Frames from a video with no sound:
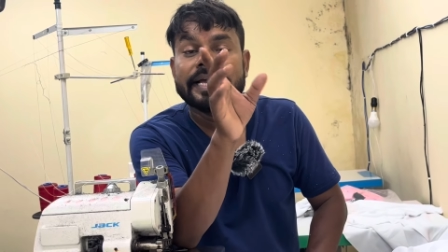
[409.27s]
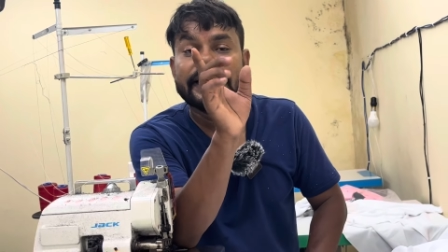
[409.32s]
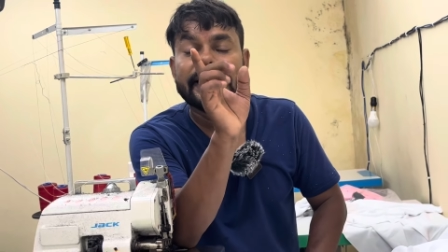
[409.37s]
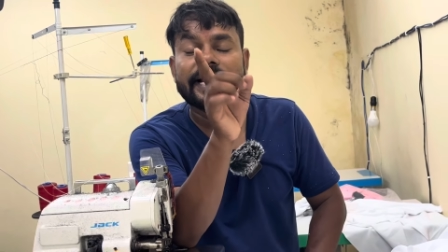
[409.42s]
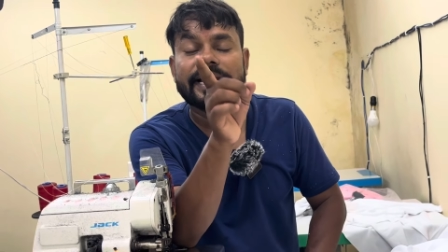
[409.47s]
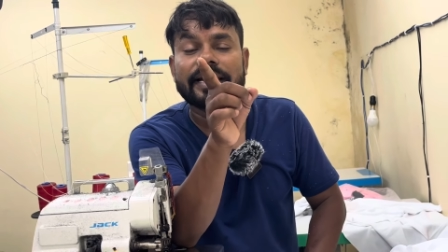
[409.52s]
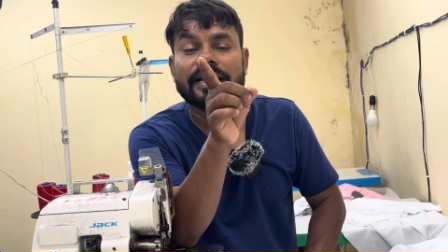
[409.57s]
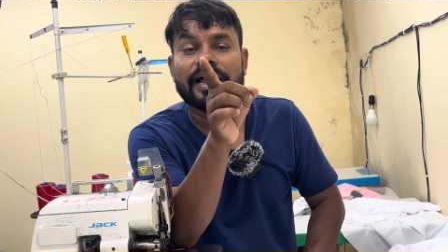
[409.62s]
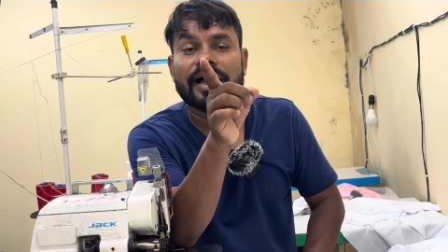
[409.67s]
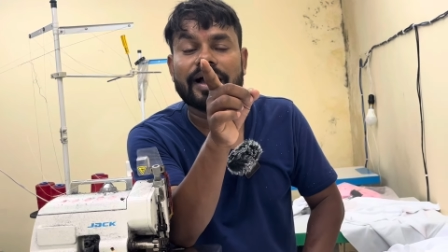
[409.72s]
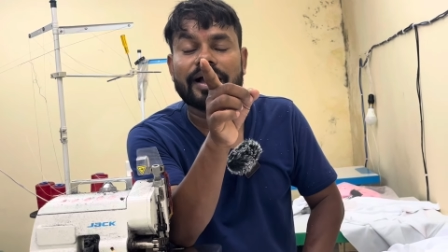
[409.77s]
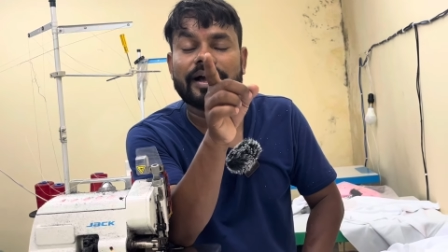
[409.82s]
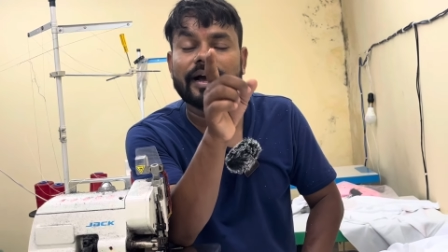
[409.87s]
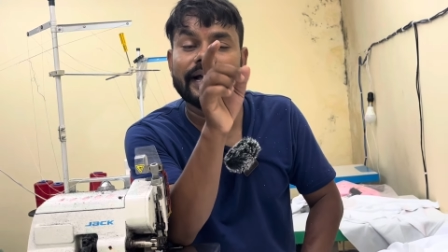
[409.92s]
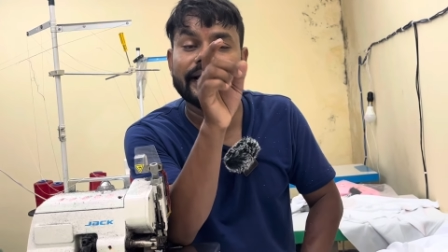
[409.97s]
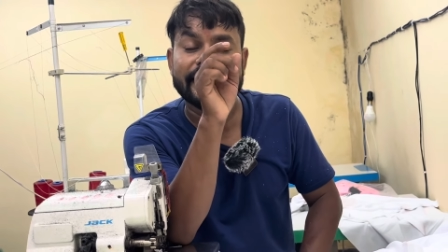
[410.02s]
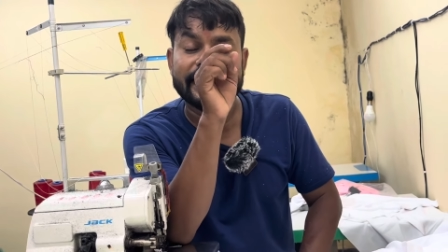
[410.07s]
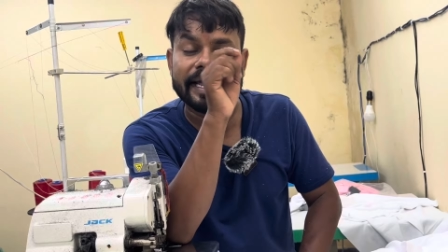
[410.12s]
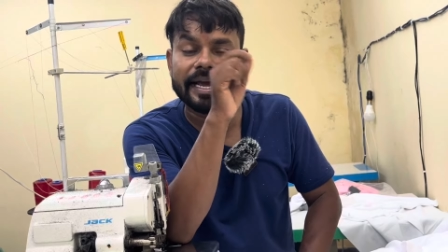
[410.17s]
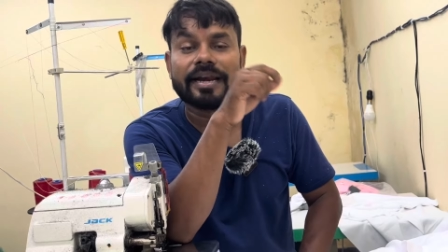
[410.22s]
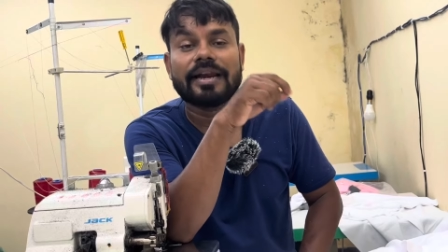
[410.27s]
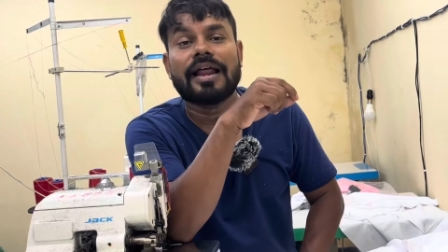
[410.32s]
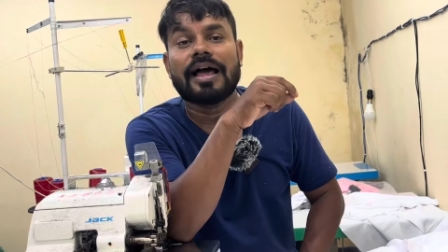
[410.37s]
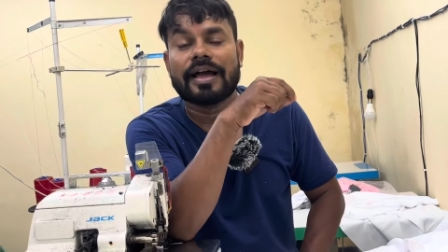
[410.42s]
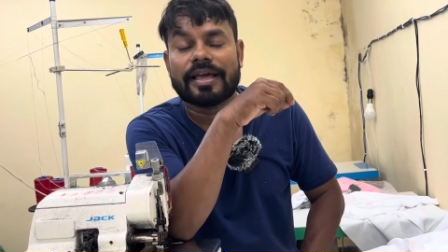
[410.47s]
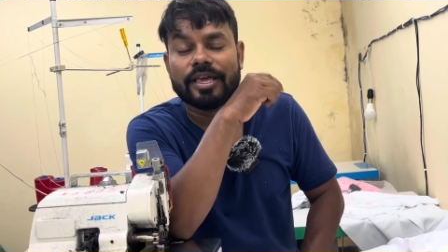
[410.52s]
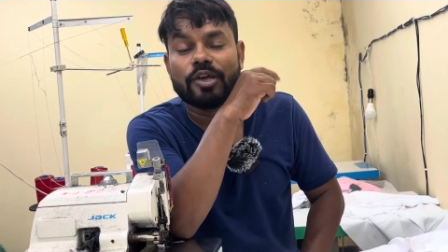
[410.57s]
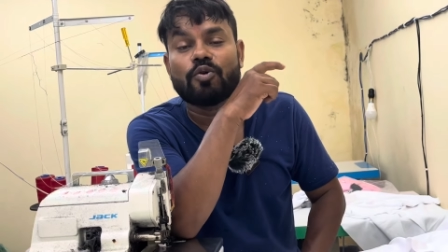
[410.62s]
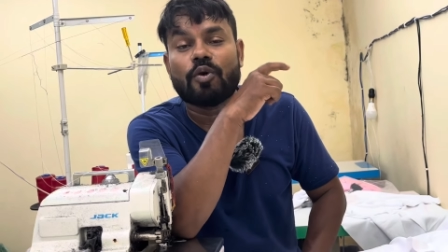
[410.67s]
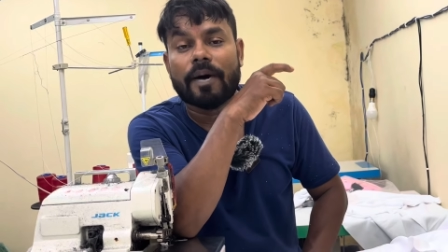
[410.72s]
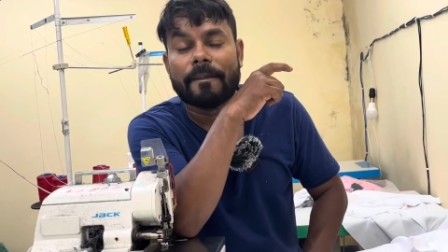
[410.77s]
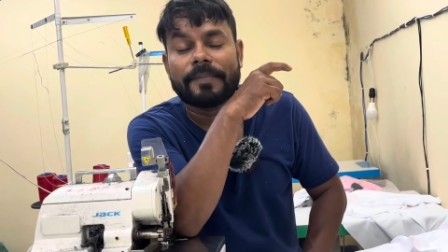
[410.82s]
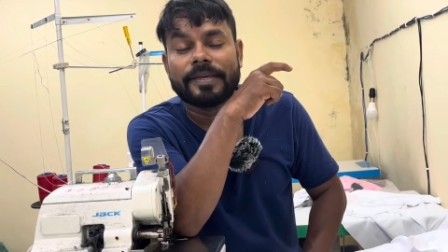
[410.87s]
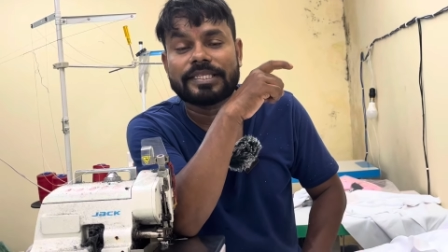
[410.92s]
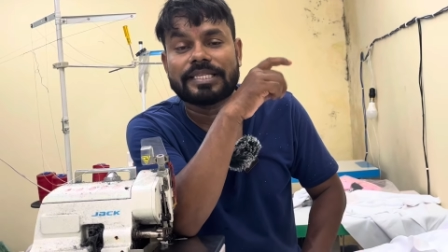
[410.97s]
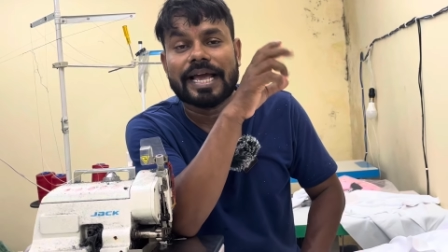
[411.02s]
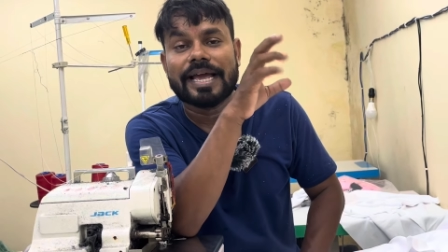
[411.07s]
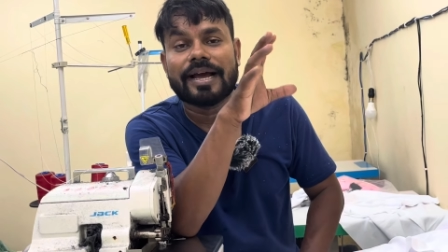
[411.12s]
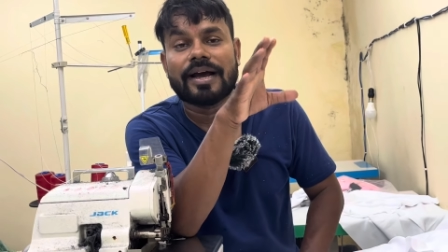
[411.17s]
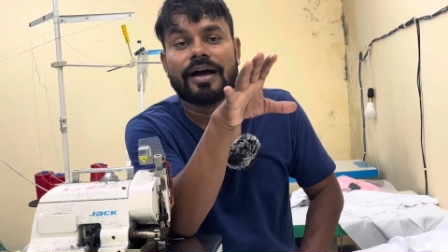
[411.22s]
एक लाख का एक लाख ही
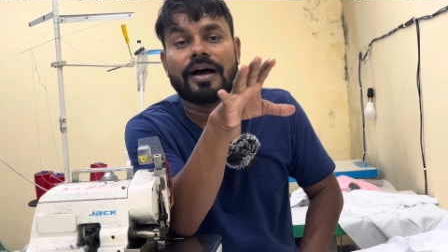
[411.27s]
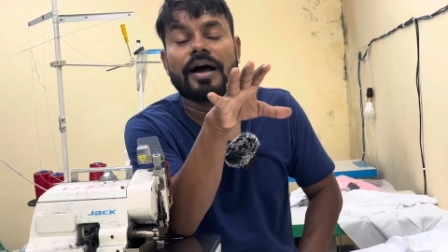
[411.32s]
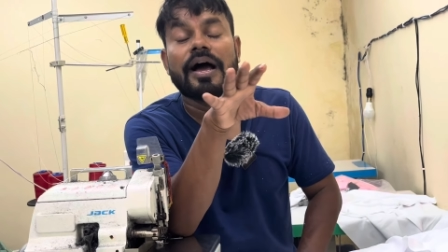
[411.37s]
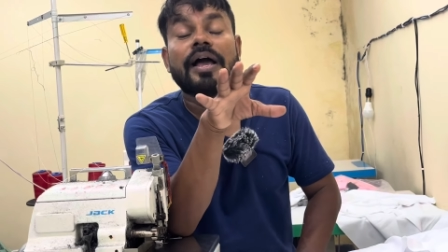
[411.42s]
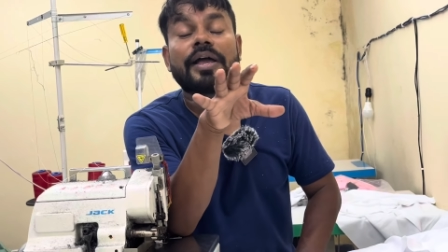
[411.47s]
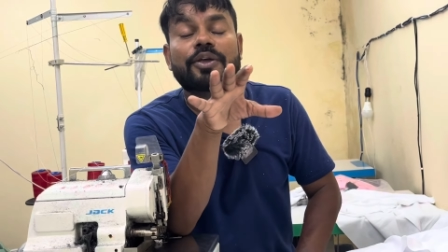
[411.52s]
वापिस आएगा